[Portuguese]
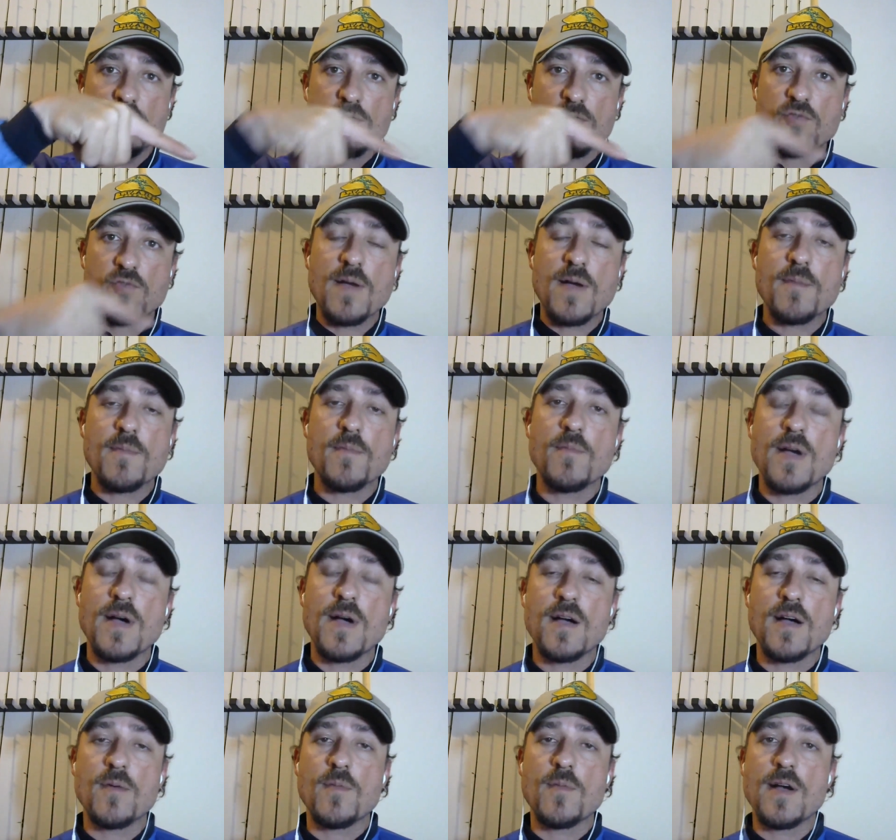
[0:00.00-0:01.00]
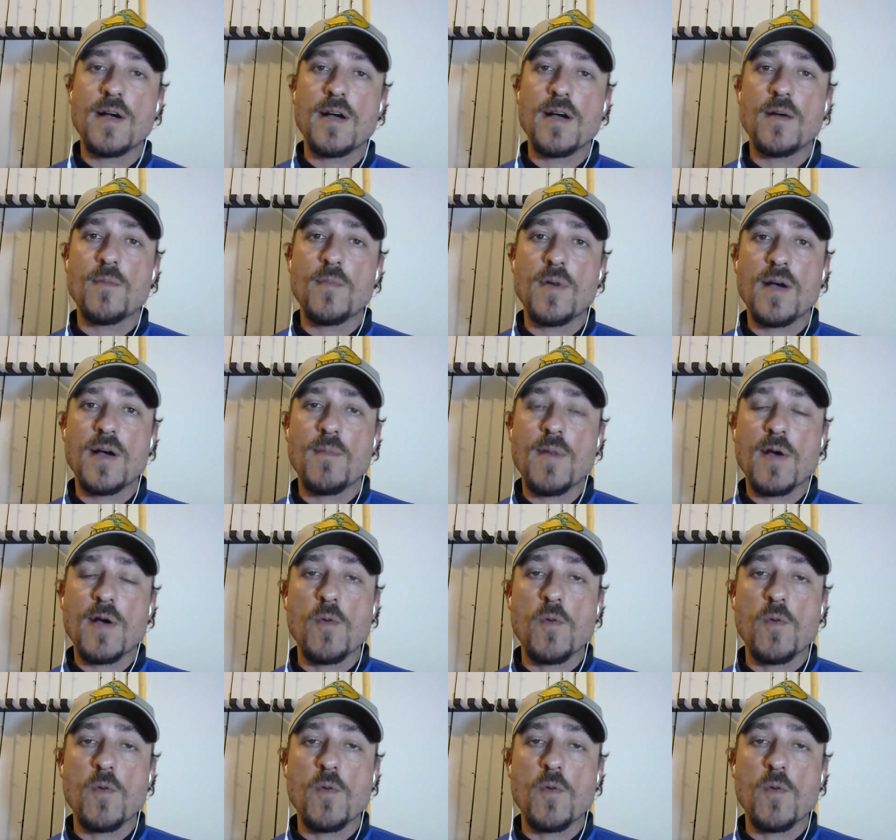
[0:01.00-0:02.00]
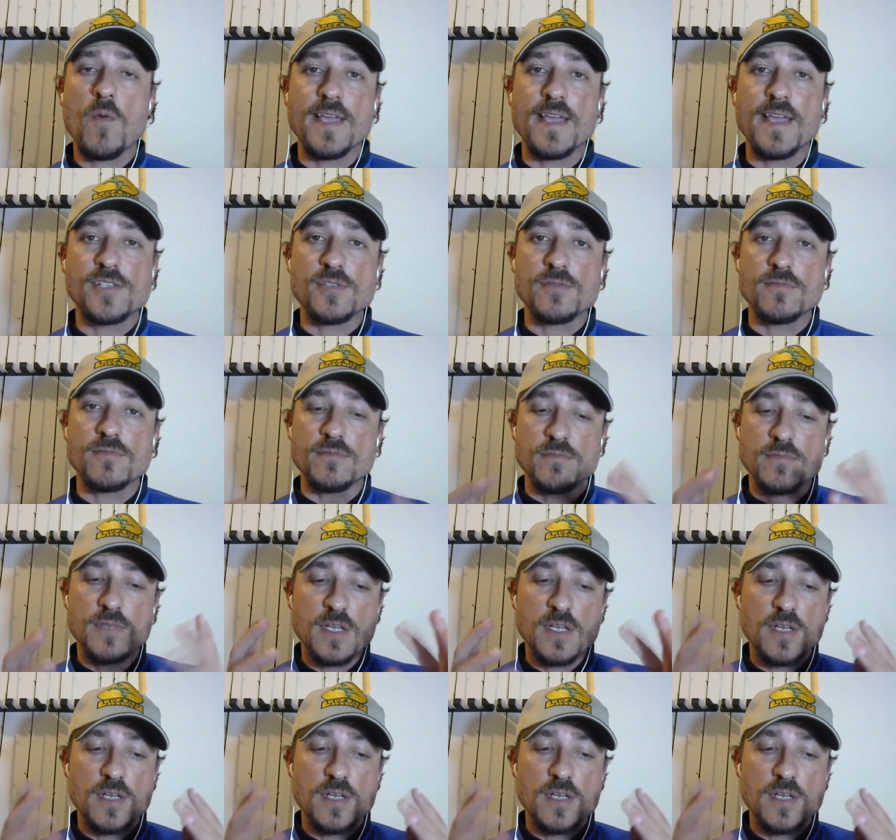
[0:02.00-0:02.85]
com uma, uma, uma, uma competência, um,